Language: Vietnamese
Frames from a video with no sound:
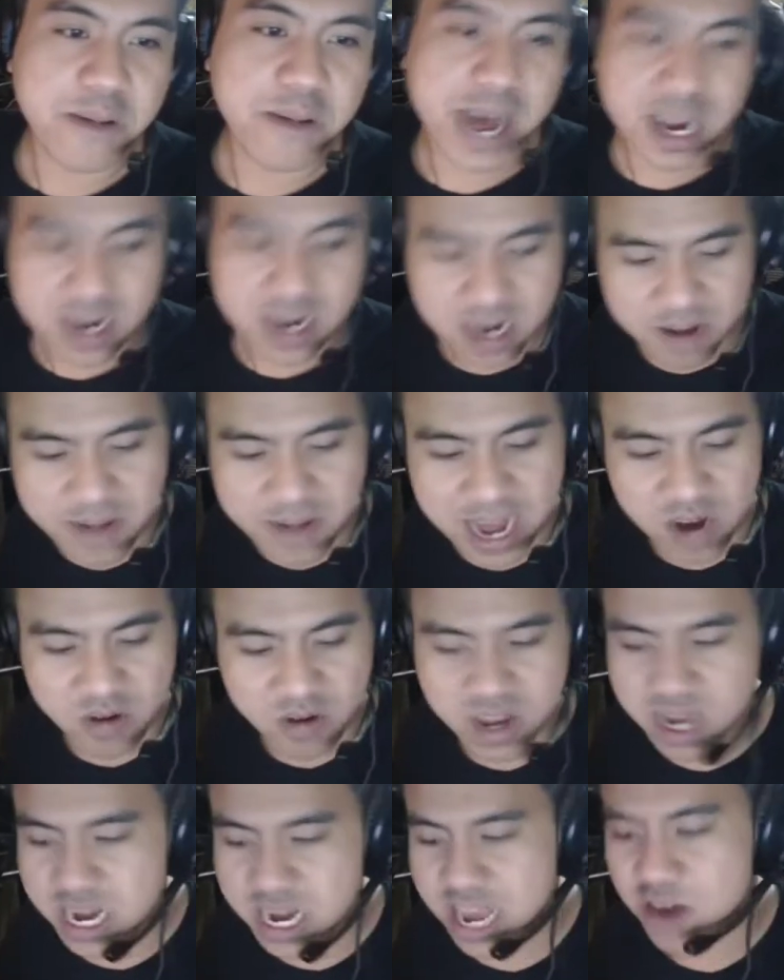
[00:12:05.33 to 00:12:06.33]
các bạn các bạn
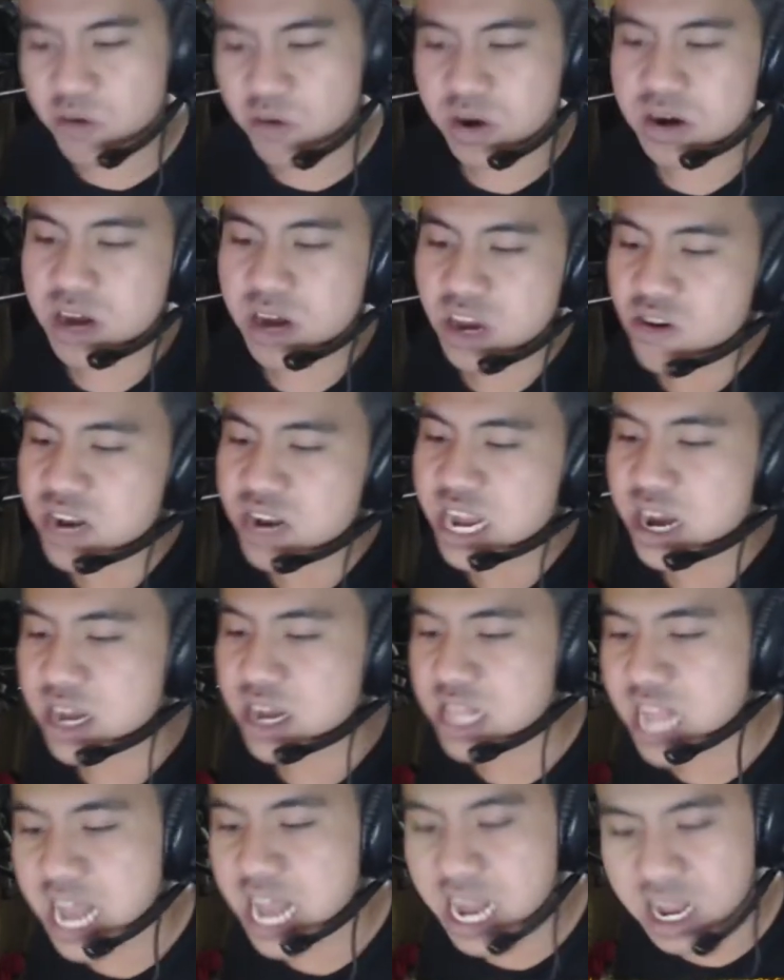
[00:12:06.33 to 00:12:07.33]
có định đéo cưới con nhà
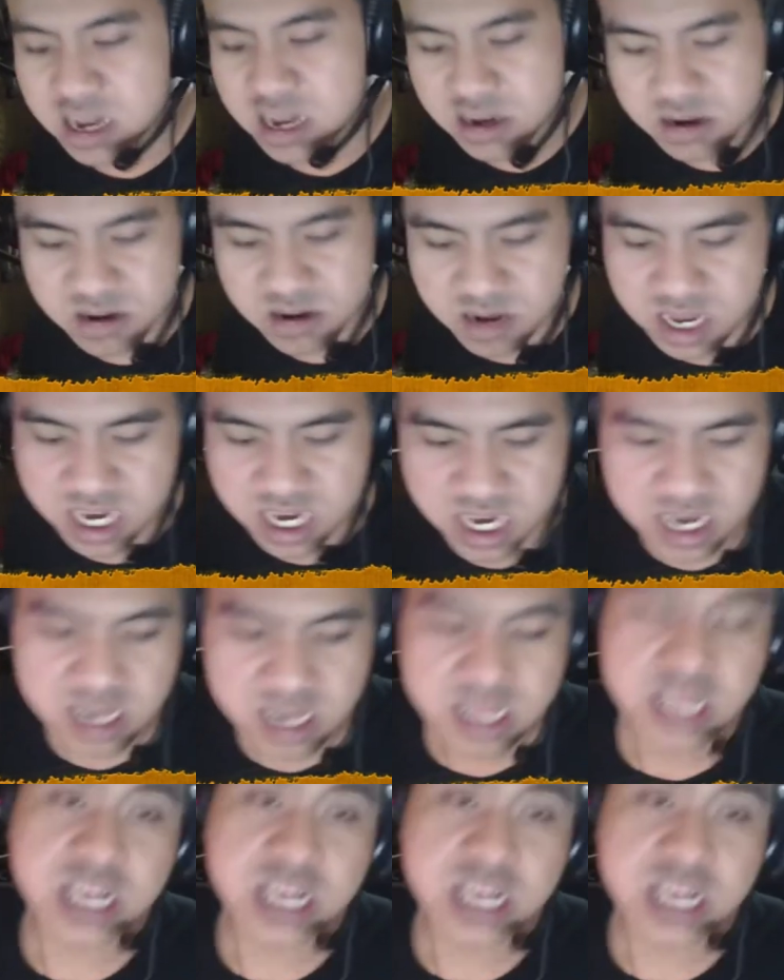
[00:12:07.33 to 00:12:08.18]
người ta các thứ thì